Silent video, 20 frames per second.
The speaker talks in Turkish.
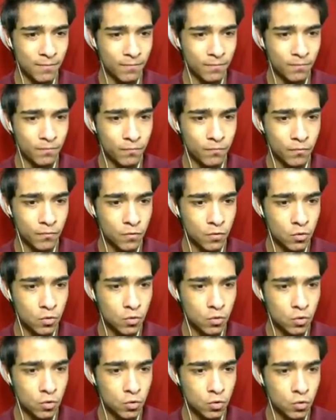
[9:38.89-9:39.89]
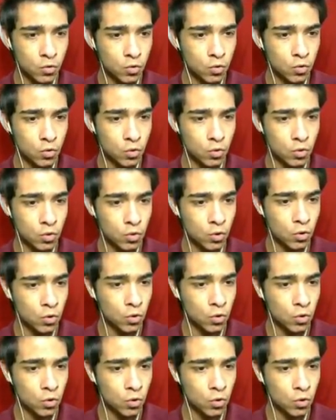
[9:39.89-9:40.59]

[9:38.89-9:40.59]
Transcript: Oyuncu koktu buralar kanki ya.